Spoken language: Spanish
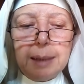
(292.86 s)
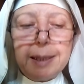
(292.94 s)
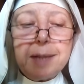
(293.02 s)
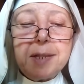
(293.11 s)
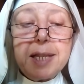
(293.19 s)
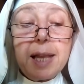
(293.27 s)

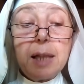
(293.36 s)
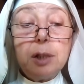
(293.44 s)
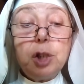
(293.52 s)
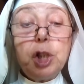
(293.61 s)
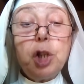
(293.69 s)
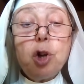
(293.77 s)
Decía,
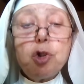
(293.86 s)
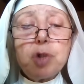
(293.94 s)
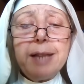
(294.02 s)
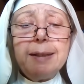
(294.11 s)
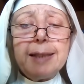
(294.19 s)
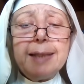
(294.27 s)
Dios
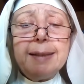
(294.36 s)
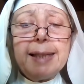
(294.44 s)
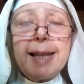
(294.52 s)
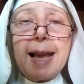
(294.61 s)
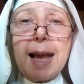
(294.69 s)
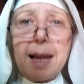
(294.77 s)

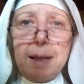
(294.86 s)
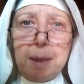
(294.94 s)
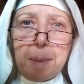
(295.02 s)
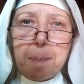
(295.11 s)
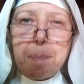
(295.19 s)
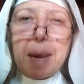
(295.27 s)
entenderá
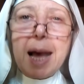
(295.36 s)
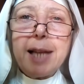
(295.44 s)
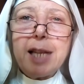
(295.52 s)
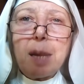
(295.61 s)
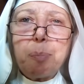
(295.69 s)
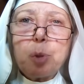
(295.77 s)

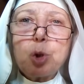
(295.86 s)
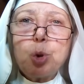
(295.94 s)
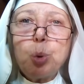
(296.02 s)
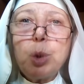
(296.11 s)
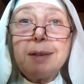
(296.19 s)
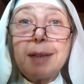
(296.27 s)
varias
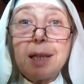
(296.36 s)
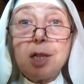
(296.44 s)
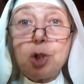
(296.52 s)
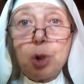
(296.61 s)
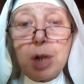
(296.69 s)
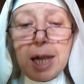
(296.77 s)
posturas
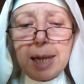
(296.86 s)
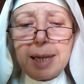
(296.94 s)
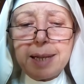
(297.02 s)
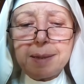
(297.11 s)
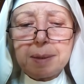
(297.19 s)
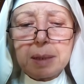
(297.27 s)

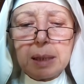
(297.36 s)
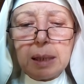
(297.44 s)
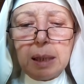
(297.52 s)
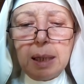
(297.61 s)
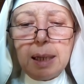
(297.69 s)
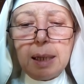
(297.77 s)
tradicionales,
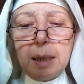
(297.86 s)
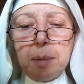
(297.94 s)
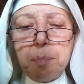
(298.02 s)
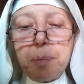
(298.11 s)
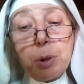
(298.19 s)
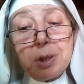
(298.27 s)

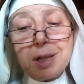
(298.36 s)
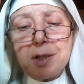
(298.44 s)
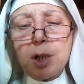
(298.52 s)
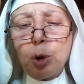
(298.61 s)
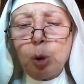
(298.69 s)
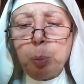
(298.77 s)
pero
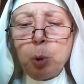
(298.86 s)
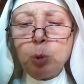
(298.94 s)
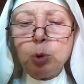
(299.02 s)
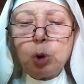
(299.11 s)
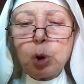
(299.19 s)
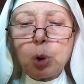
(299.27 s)
hasta cierto
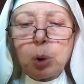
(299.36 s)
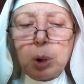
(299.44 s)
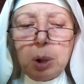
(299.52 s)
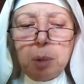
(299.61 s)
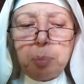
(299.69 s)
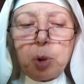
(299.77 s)
punto,
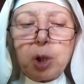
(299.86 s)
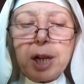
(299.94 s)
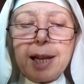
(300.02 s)
porque